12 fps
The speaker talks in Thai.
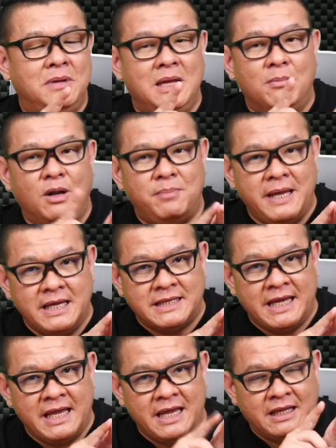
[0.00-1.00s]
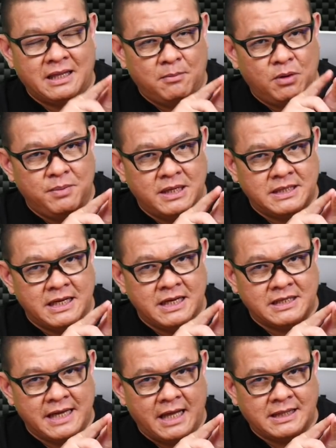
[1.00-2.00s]
มีบน PC แต่บน PC
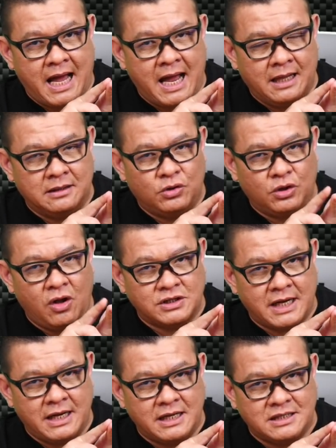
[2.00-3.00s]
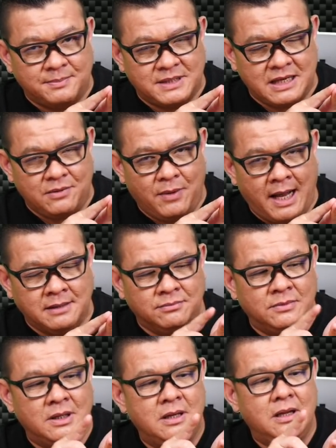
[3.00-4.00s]
เนี่ยเสียตังค์ทดลองใช้ได้ 14 วัน
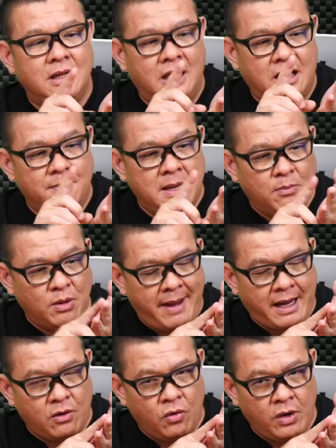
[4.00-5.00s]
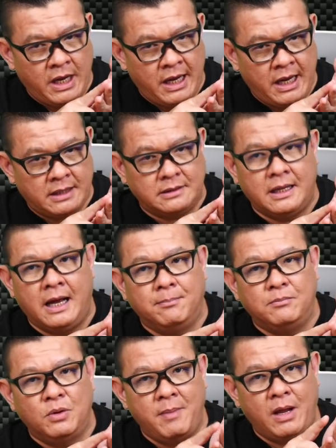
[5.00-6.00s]
แล้วก็มีบน Mac OS นะครับ
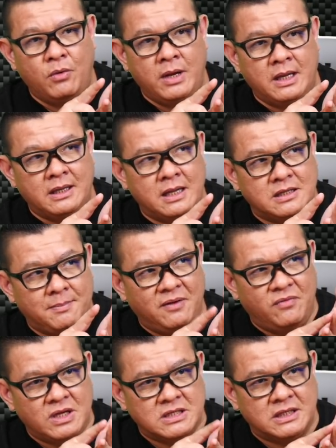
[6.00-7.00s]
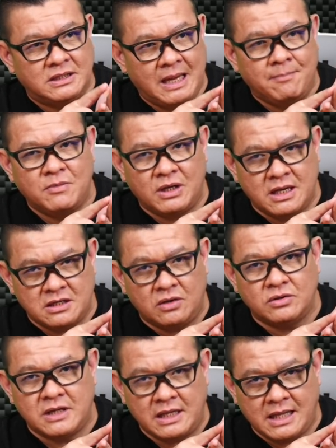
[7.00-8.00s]
บน Mac OS น่าจะเป็นฟีเจอร์เต็มก็น่าจะ
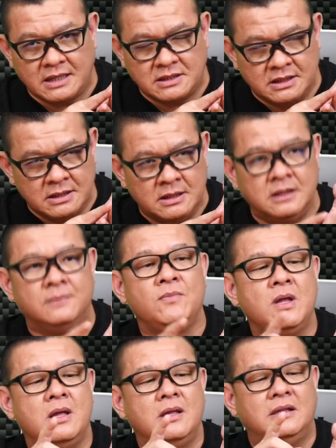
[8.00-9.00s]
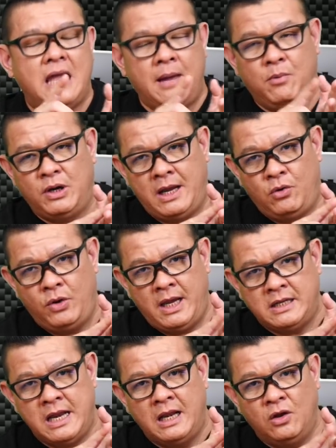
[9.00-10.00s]
ต้องเสียตังค์ซื้อ แต่บน
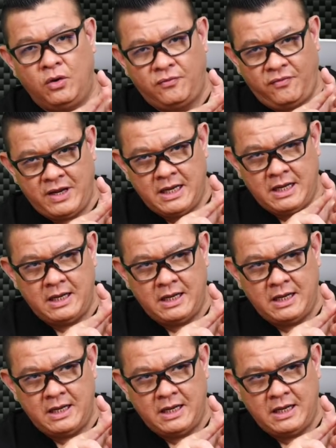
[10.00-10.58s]
iOS เนี่ยโหลดฟรี